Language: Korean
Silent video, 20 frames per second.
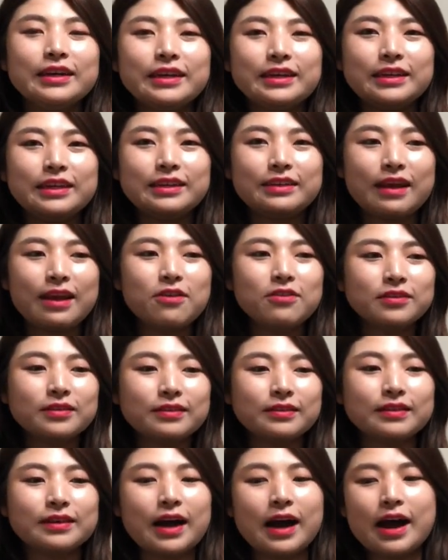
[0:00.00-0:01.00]
이 세영
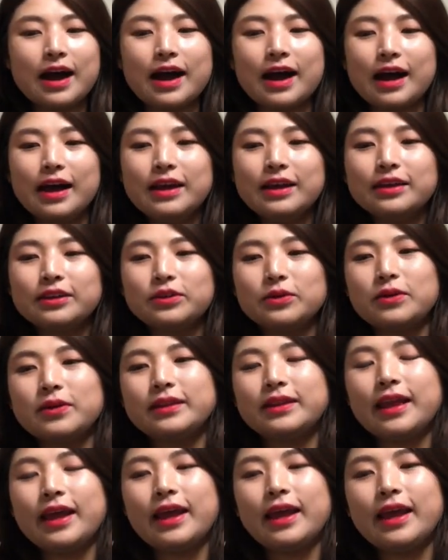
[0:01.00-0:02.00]
씨가
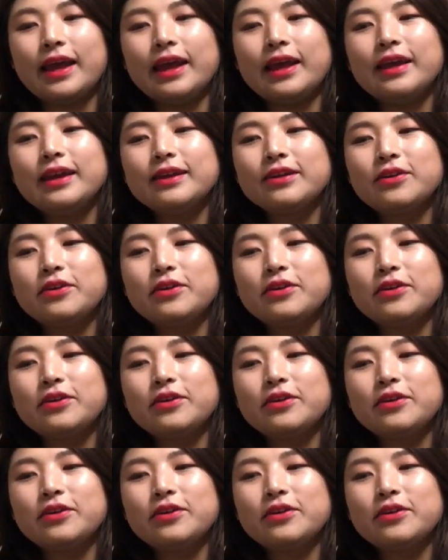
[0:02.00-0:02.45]
저한테